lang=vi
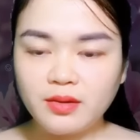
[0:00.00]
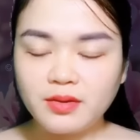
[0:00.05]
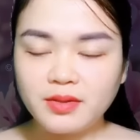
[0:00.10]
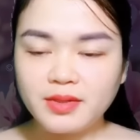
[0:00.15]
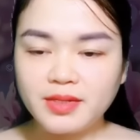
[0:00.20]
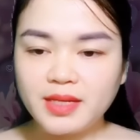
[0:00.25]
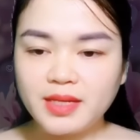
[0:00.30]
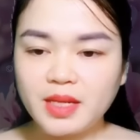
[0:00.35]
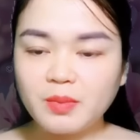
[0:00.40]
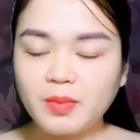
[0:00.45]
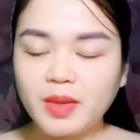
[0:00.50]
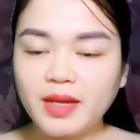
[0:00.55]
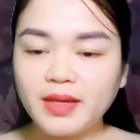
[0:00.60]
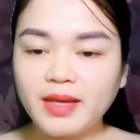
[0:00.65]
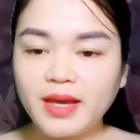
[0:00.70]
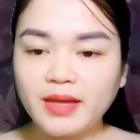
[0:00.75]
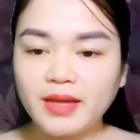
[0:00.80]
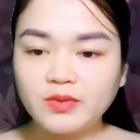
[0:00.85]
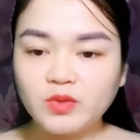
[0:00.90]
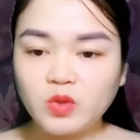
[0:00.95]
Mỗi lần
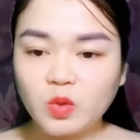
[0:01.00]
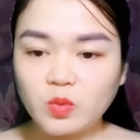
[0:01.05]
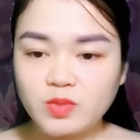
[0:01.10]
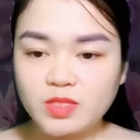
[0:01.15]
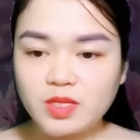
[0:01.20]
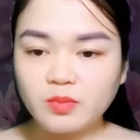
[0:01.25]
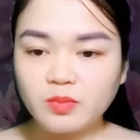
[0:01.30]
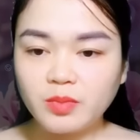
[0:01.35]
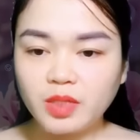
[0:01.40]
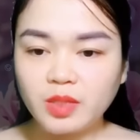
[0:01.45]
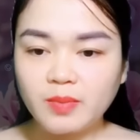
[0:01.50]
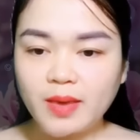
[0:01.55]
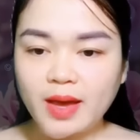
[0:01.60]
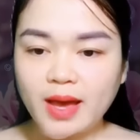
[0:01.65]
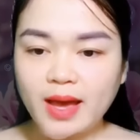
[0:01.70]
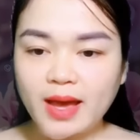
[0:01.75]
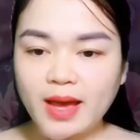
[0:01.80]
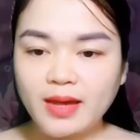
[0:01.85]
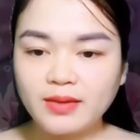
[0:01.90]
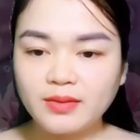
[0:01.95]
mình muốn lấy hết can
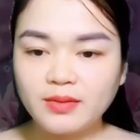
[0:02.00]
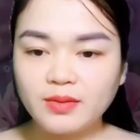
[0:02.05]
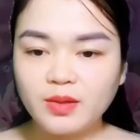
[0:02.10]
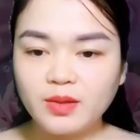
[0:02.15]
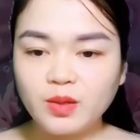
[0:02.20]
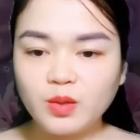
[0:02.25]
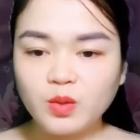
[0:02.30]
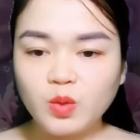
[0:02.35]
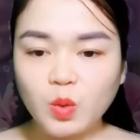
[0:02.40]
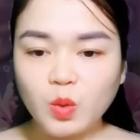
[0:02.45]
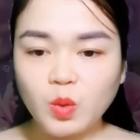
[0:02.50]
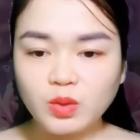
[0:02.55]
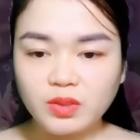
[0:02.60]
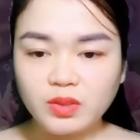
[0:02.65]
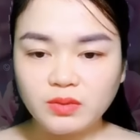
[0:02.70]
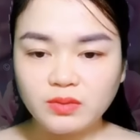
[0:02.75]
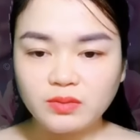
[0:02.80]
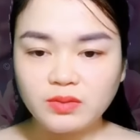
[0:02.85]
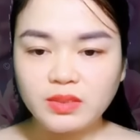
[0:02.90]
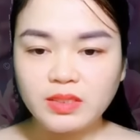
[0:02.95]
đảm để trò chuyện với
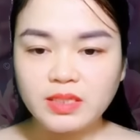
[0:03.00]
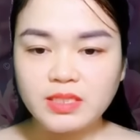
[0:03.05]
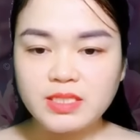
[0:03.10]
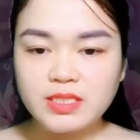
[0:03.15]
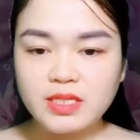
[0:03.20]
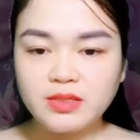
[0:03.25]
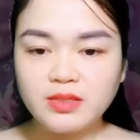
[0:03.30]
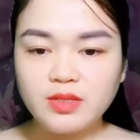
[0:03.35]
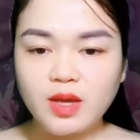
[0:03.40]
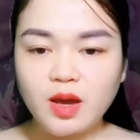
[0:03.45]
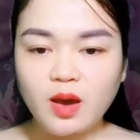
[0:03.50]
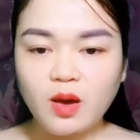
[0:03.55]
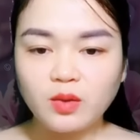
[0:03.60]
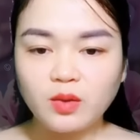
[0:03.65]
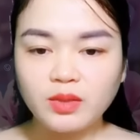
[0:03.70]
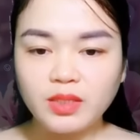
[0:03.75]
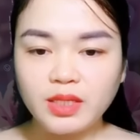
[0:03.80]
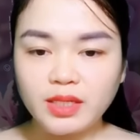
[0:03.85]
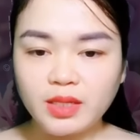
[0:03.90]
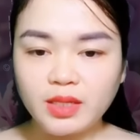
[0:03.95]
cậu. Khi thấy
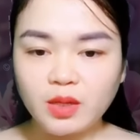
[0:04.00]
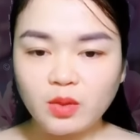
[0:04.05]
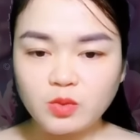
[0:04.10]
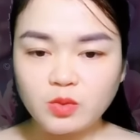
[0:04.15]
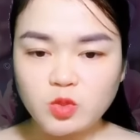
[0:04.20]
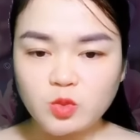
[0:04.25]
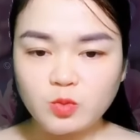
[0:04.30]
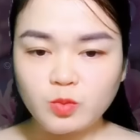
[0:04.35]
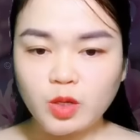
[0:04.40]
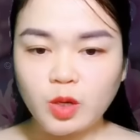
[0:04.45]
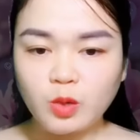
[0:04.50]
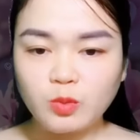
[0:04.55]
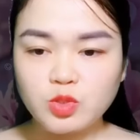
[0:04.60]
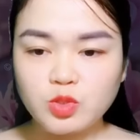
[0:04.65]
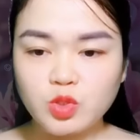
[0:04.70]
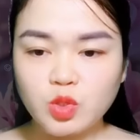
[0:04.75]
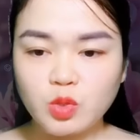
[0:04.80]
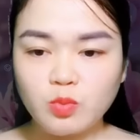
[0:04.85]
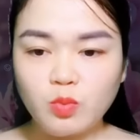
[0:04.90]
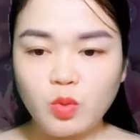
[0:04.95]
cậu trả lời thì mình
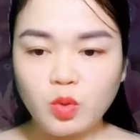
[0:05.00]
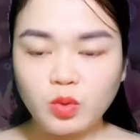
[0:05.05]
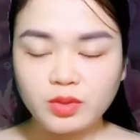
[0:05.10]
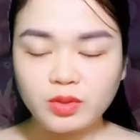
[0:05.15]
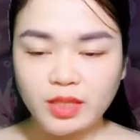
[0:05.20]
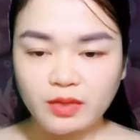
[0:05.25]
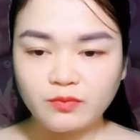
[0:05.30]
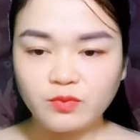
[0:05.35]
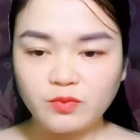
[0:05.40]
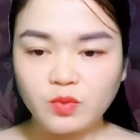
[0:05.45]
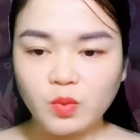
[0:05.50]
rất mừng rỡ.